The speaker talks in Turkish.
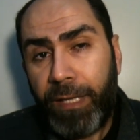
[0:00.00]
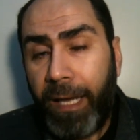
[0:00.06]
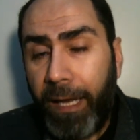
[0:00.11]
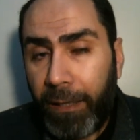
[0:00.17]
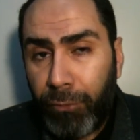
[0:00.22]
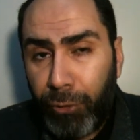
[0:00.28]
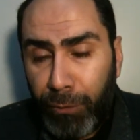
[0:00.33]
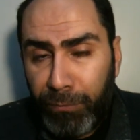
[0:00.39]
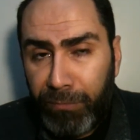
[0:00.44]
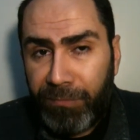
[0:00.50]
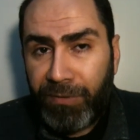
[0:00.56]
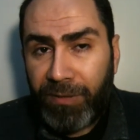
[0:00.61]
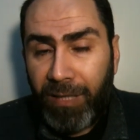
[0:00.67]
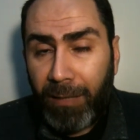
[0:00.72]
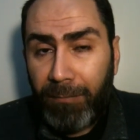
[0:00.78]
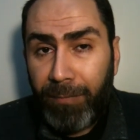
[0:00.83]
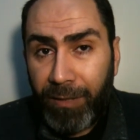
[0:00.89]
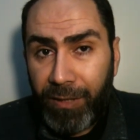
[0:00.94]
Eğer
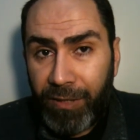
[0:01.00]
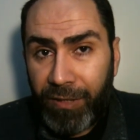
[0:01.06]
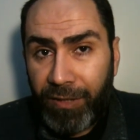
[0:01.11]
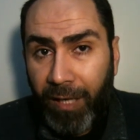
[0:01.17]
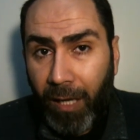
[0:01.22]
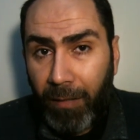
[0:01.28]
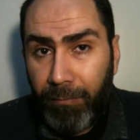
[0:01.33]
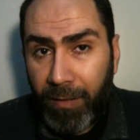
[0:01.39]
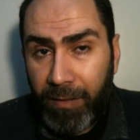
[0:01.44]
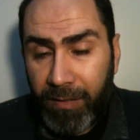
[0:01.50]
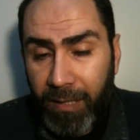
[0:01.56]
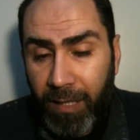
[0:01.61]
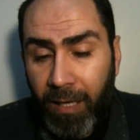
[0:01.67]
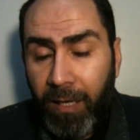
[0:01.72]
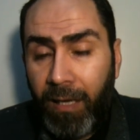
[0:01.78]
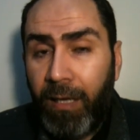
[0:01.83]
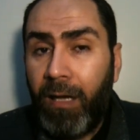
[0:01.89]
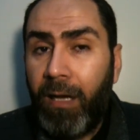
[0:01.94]
toplumsal barış
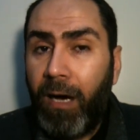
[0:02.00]
kalmasa,